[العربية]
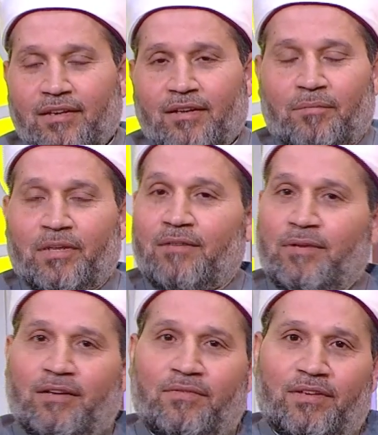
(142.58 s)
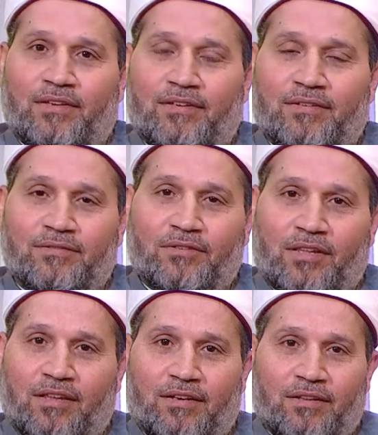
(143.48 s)
ربنا آه. يبارك فيك
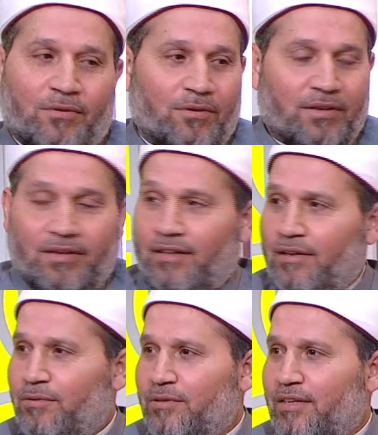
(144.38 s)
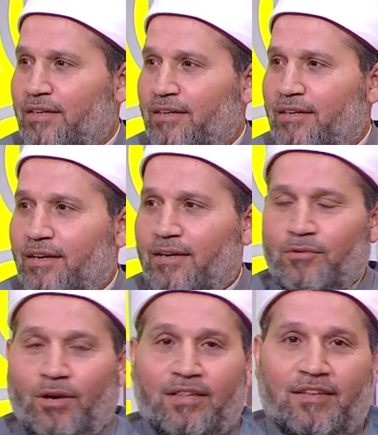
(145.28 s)
جزاك الله كل خير اخونا آه، ابو
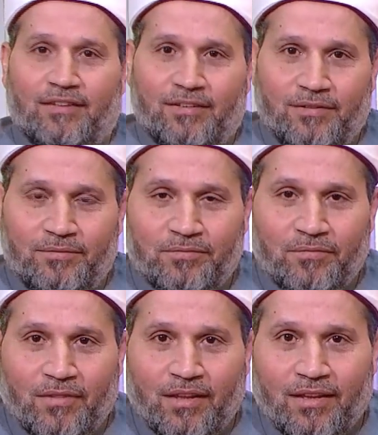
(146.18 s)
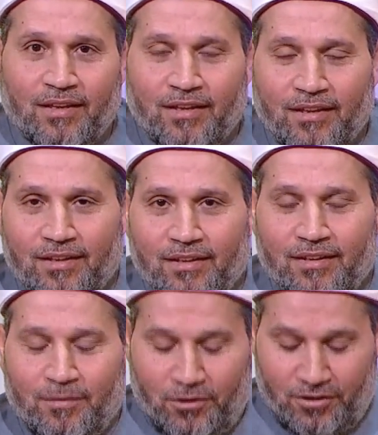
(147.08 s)
حسن الاستاذ ابو حسن نعم
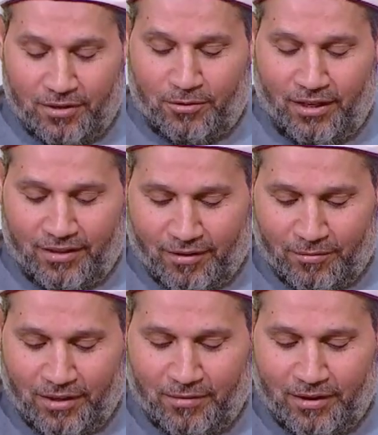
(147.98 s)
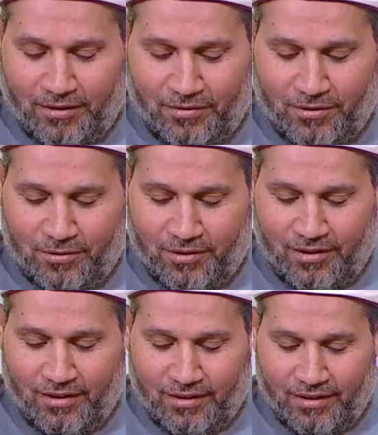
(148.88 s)
بص يا آه. ابو حسن ربنا يبارك فيك
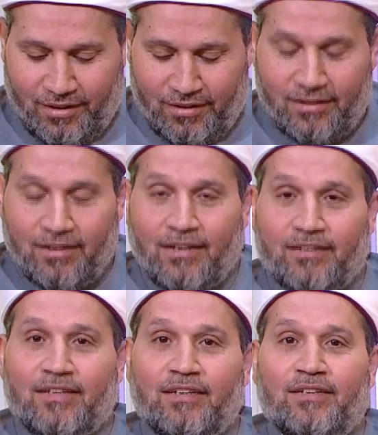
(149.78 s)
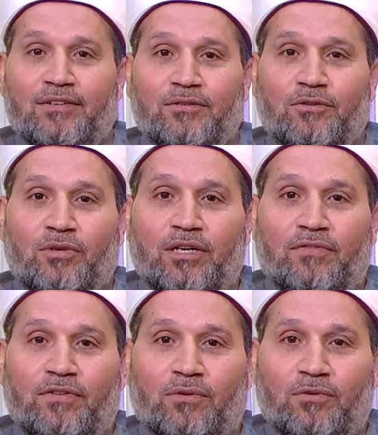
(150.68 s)
ويجزيك الخير م. انا
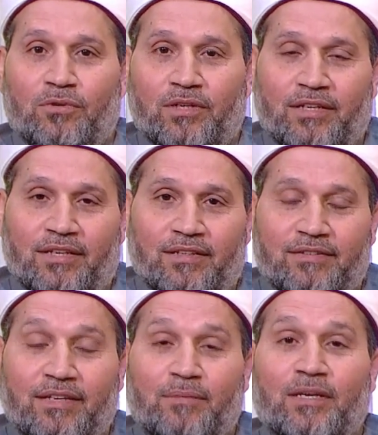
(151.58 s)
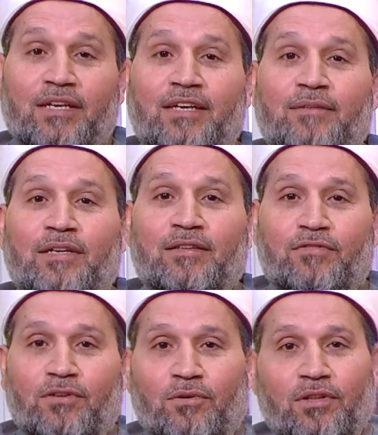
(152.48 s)
اوافقك تماما
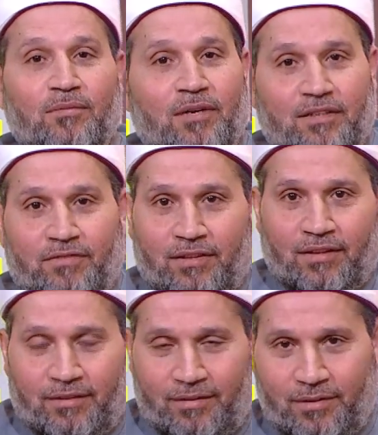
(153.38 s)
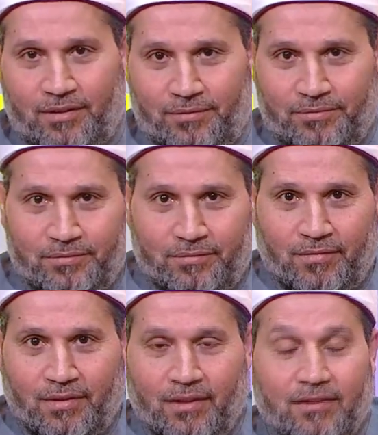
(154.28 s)
في كل ما تفضلت به
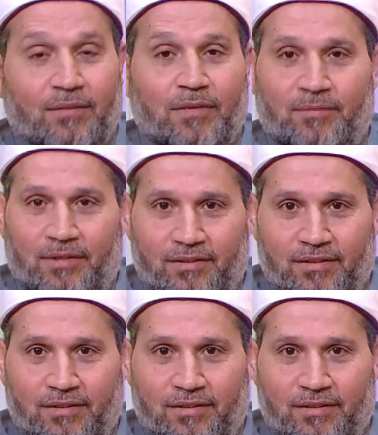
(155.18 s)
تماما